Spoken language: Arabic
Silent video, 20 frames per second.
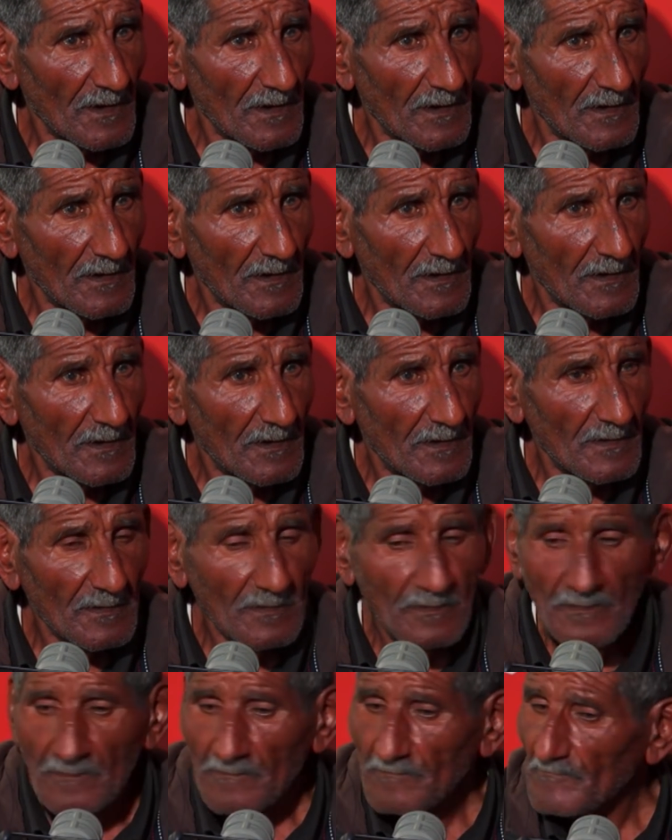القهوه نحب
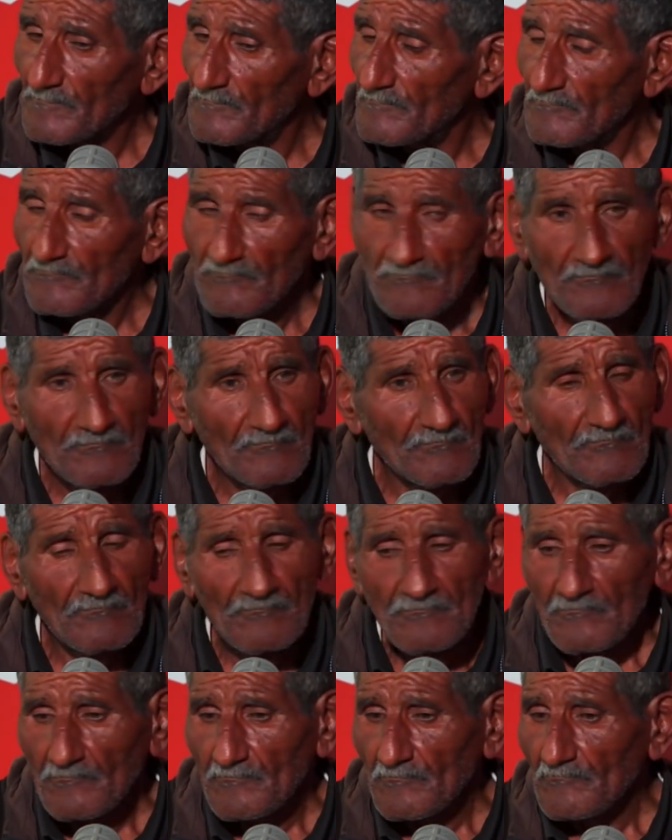نعاود نبنيها القهوه
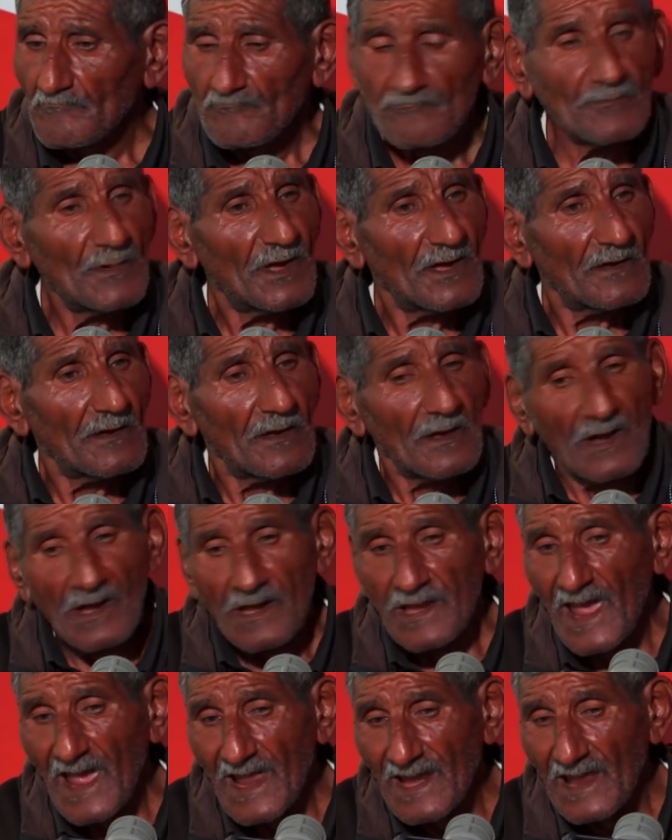من جديد
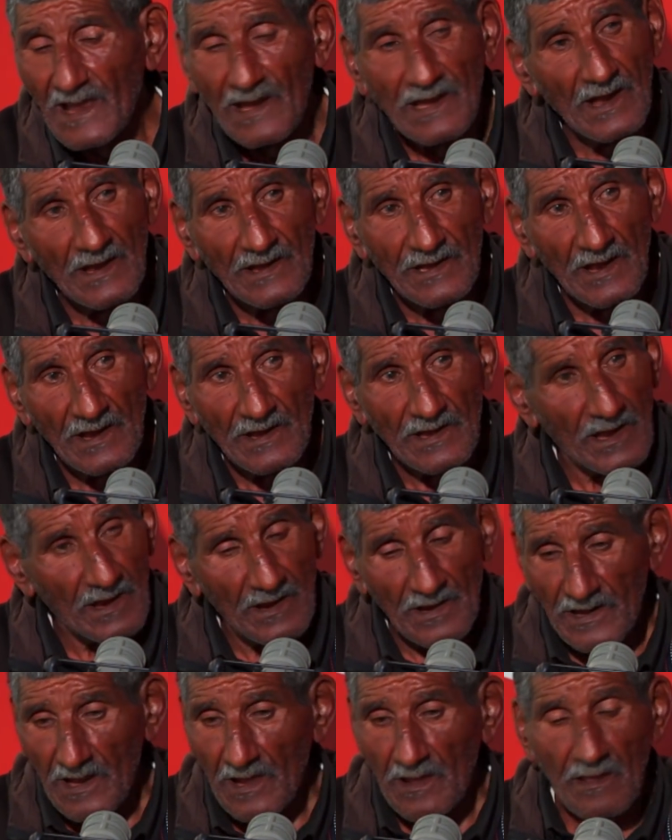لا لا لا لا
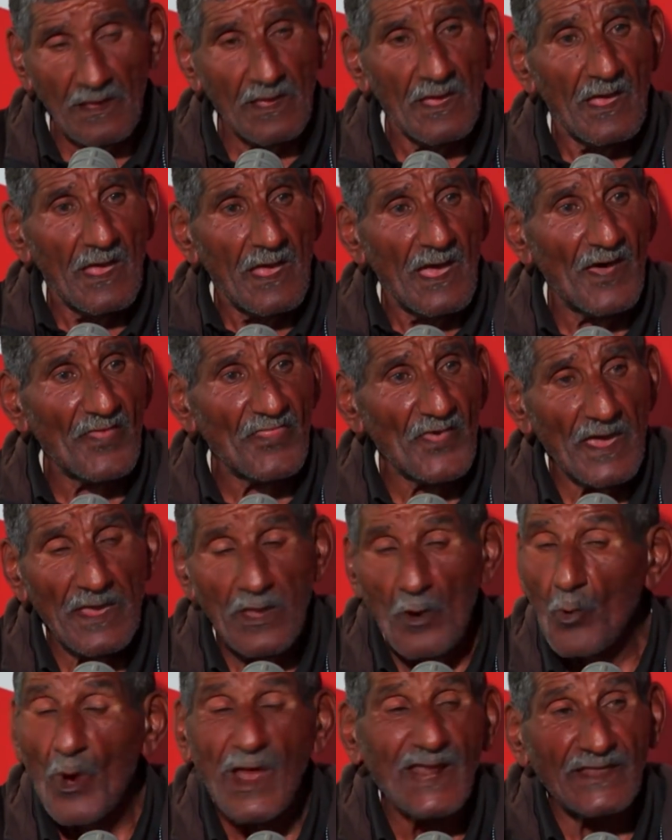لا لا قولي الحقيقه
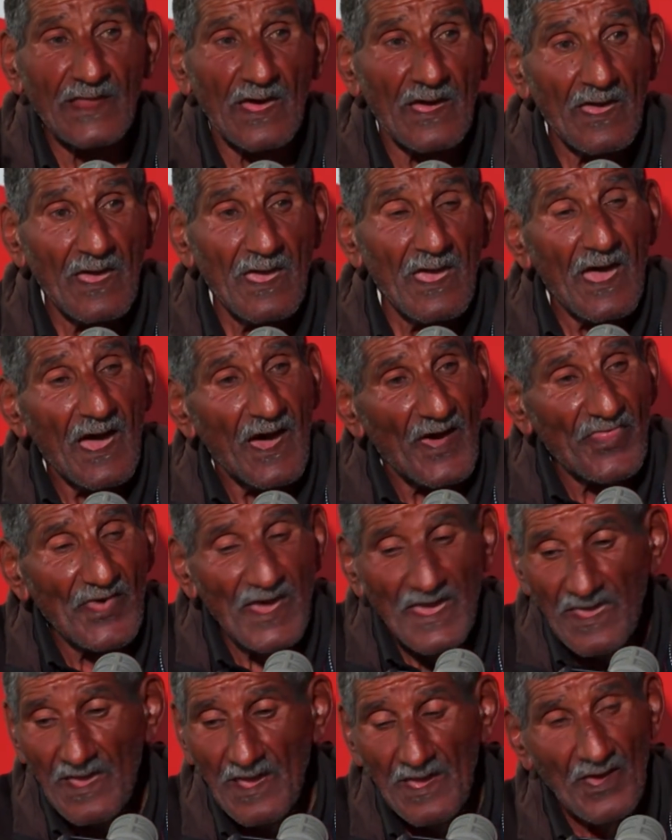هذا والله
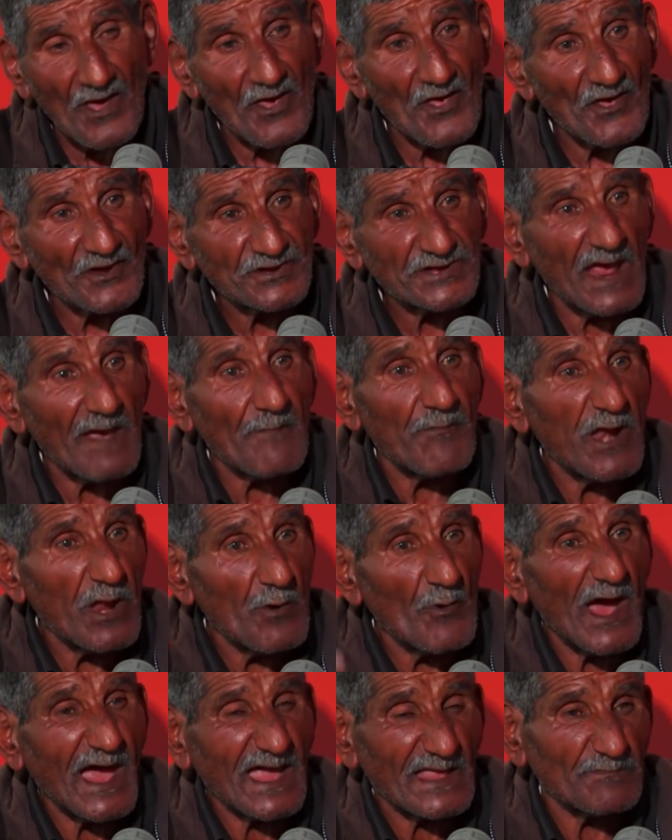هذا جاب
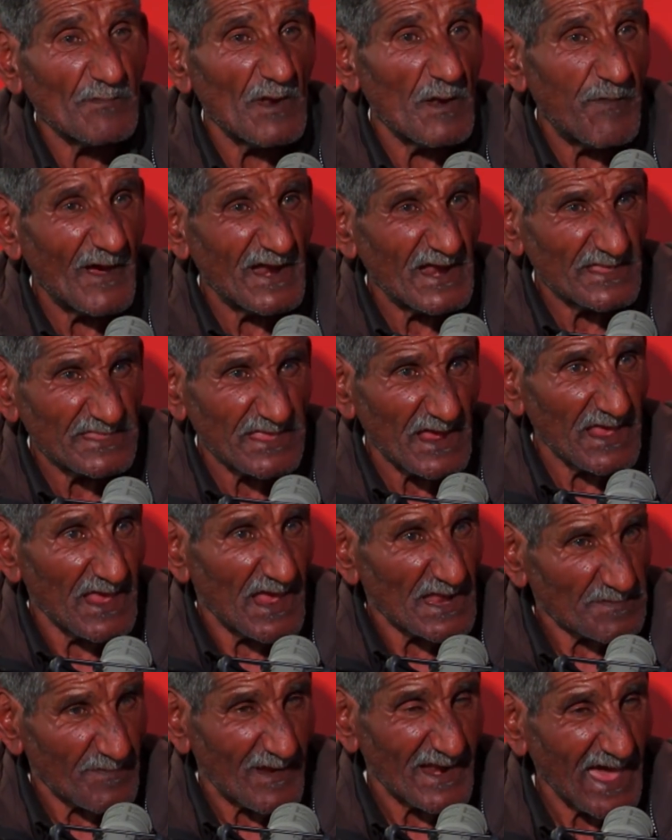لي واحد من
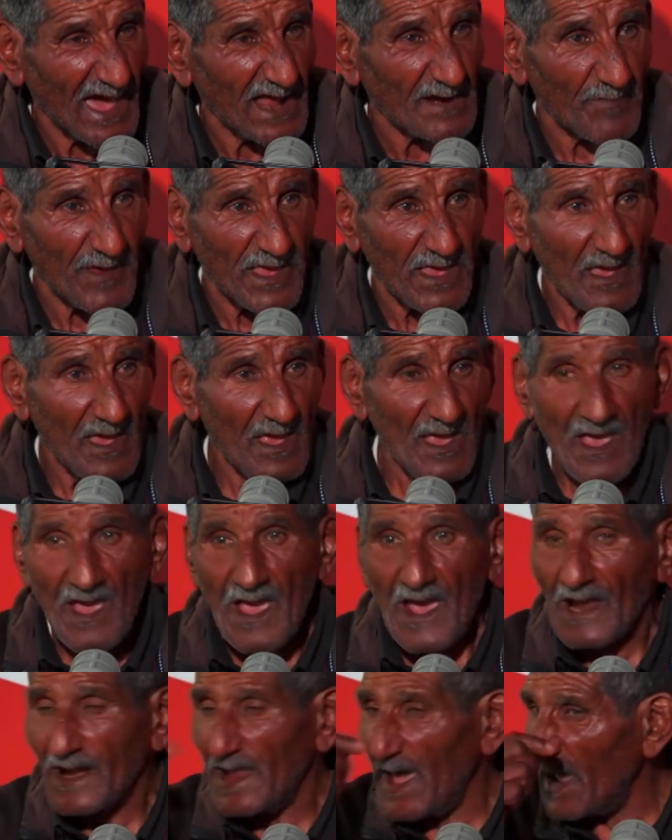البلديه اسمه العربي
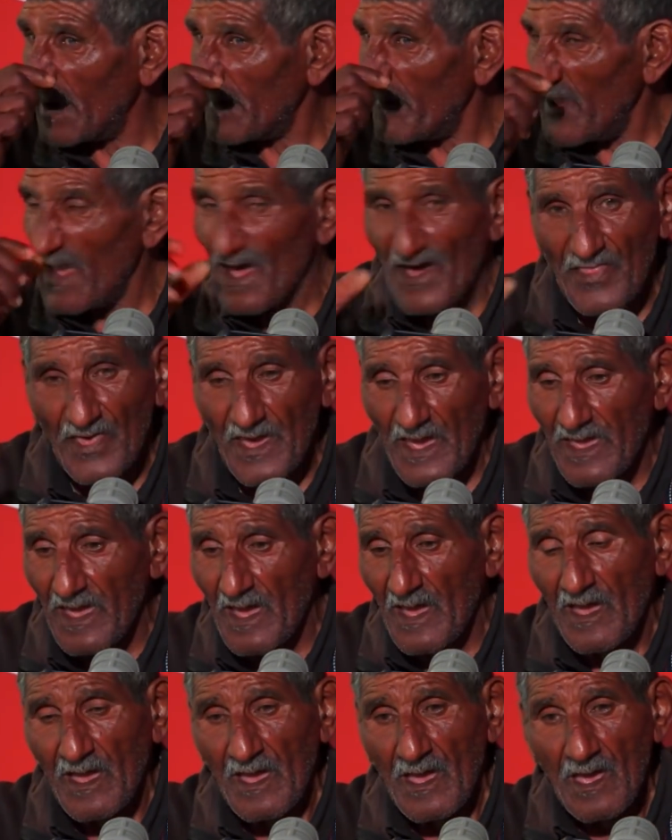العربي
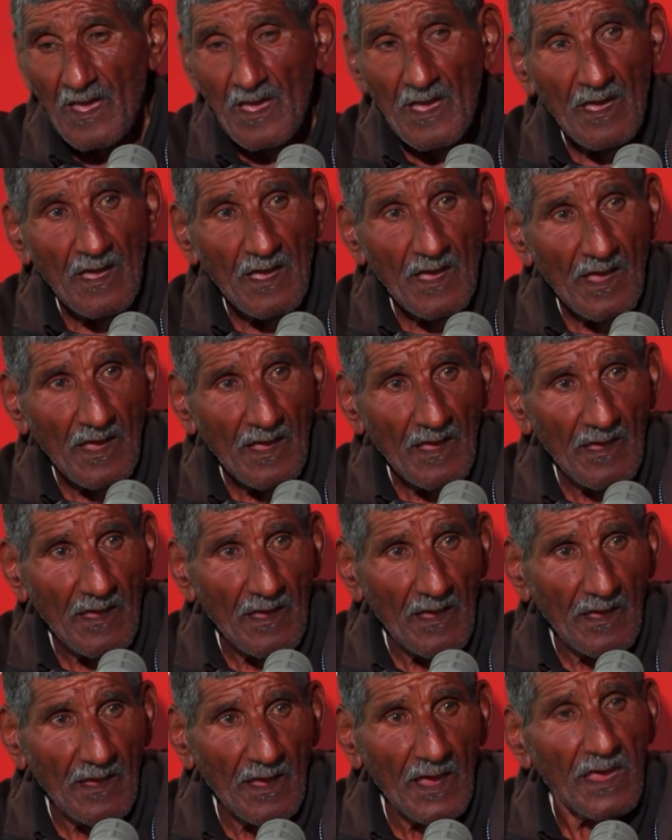هذايا ما تسميش تسميش الناس
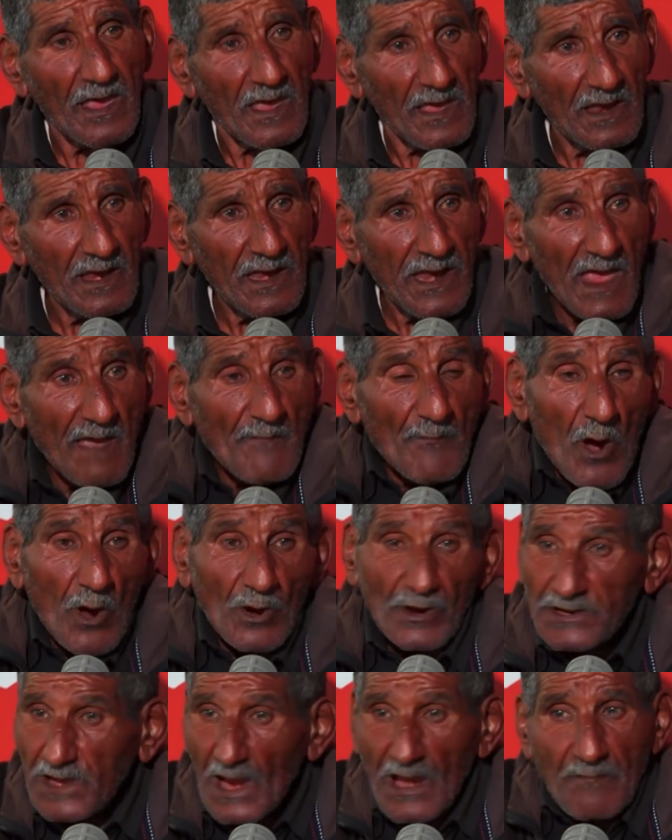تسميش الناس إيه، لا
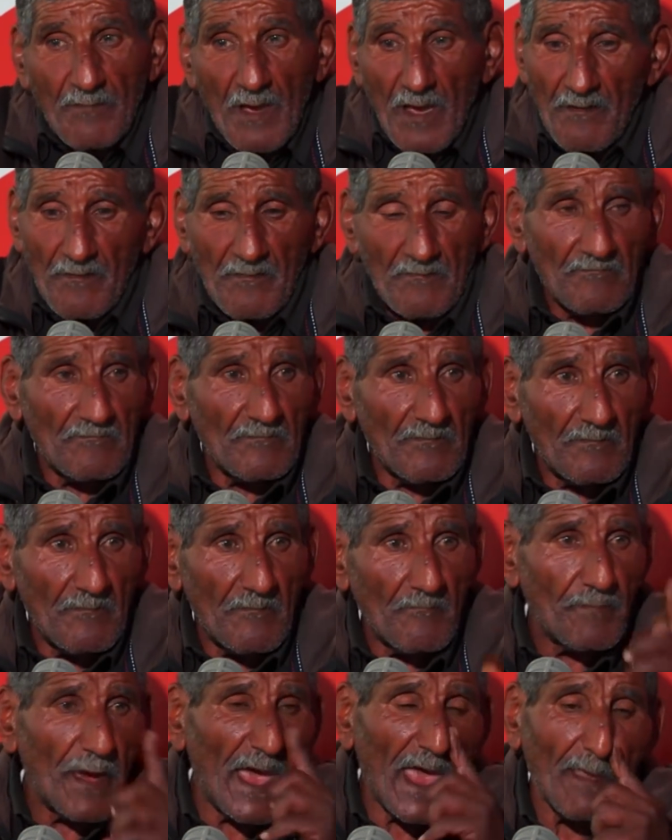ما ما تسمي حد لا ما
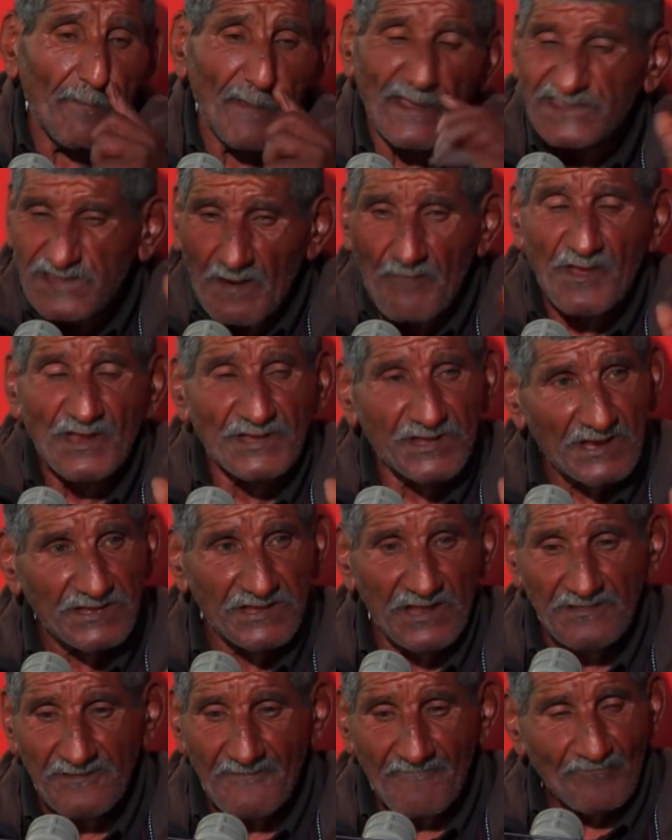تسمي حد ما تسميش يا
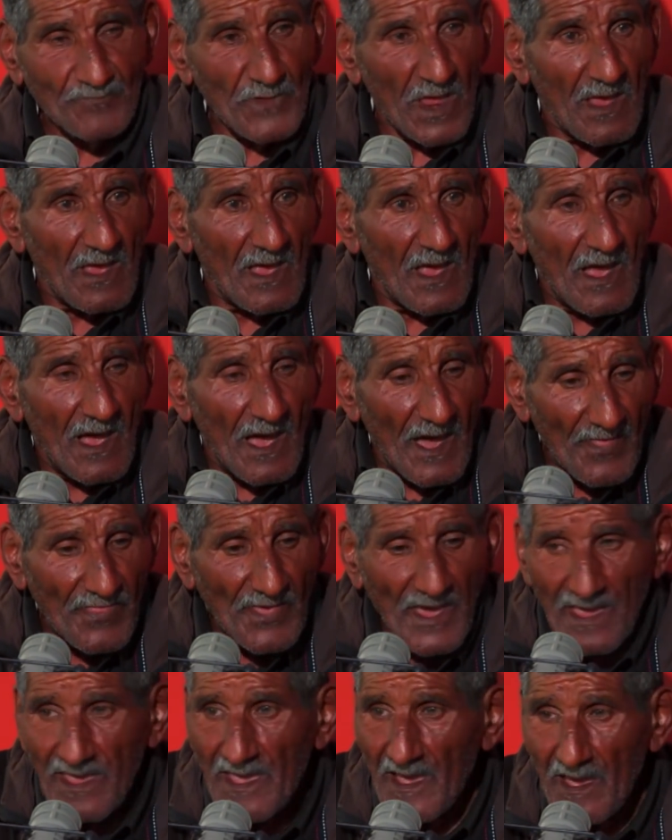سيدي
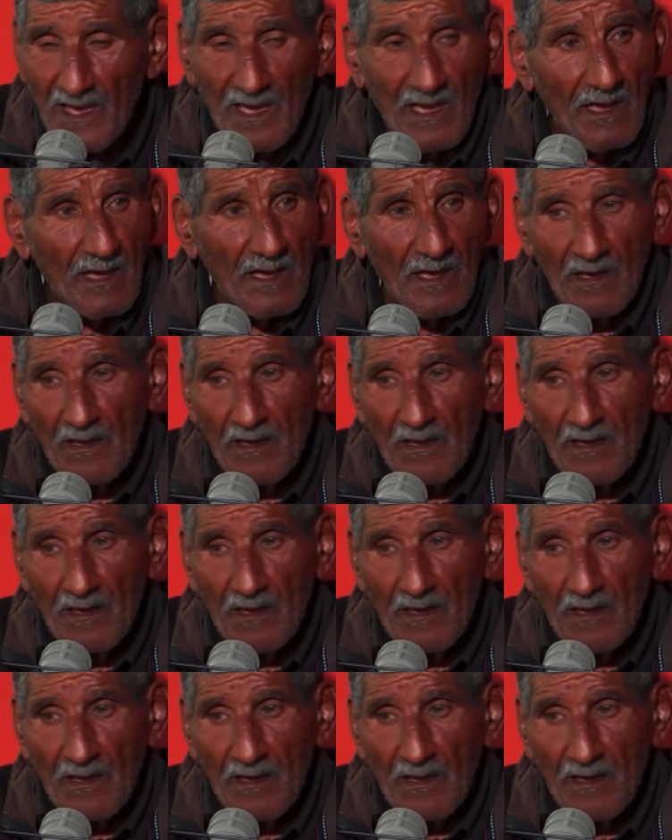هذايا